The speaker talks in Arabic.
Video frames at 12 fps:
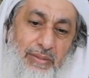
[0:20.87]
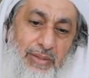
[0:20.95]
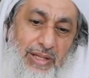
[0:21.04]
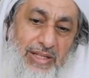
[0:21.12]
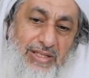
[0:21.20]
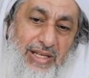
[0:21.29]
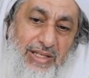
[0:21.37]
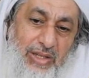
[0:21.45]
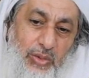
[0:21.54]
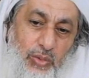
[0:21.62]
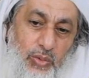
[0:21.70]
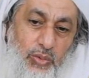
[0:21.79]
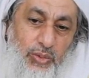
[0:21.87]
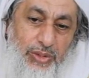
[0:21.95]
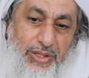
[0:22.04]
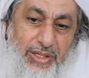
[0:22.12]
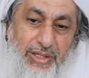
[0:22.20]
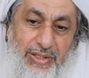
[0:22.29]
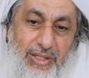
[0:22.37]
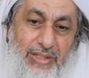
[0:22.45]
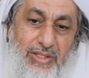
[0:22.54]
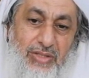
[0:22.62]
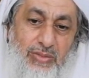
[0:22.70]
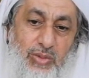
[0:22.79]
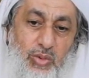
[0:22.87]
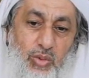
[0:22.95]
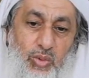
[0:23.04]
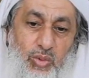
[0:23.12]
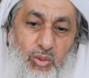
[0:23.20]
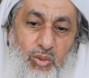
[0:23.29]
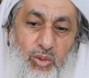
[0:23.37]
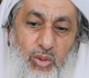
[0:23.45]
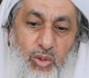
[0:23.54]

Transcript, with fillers: من أجل أن يأخذوا الريع الناتج منه